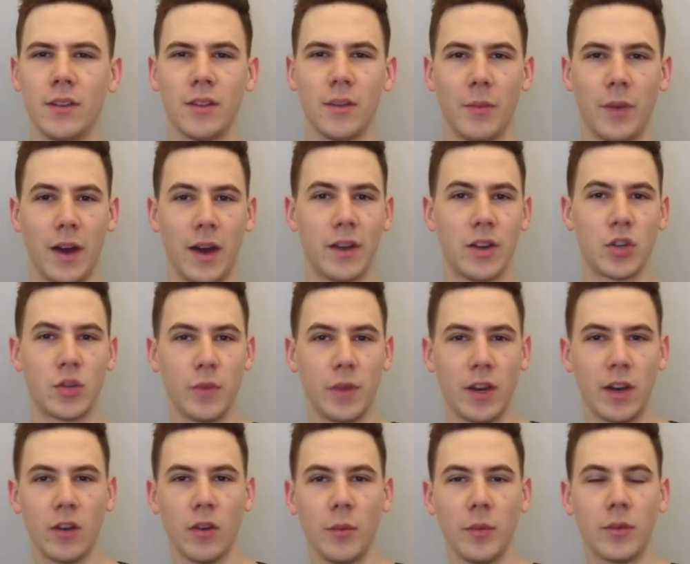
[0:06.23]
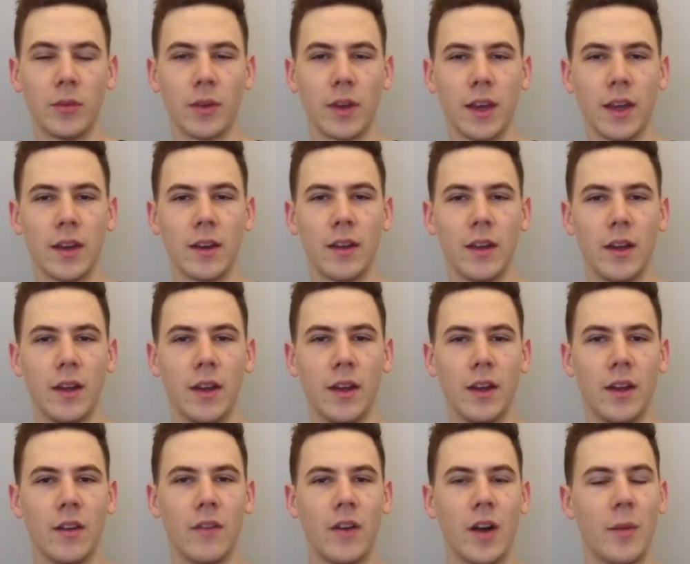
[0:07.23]
sympathisch mit ihnen umzugehen,
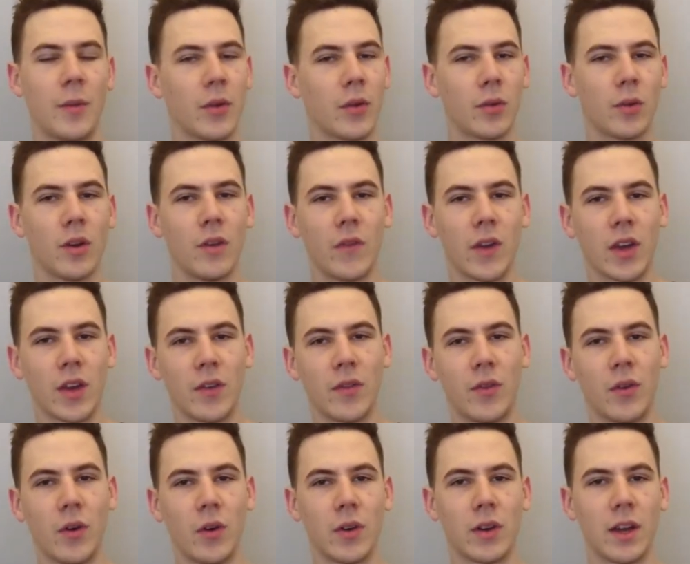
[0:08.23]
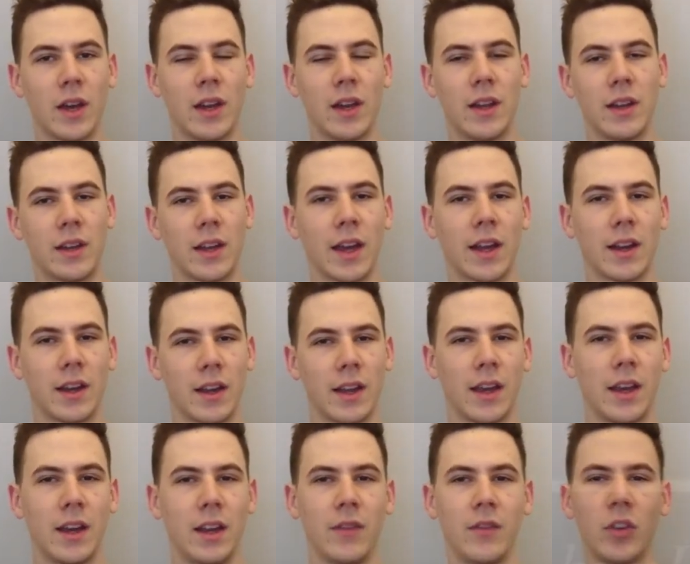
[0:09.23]
weil man durch irgendwelche Vorurteile direkt ein
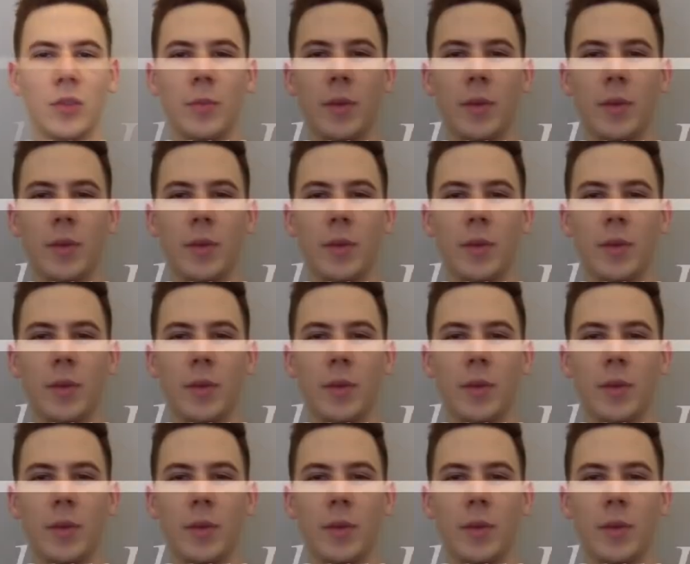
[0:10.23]
negatives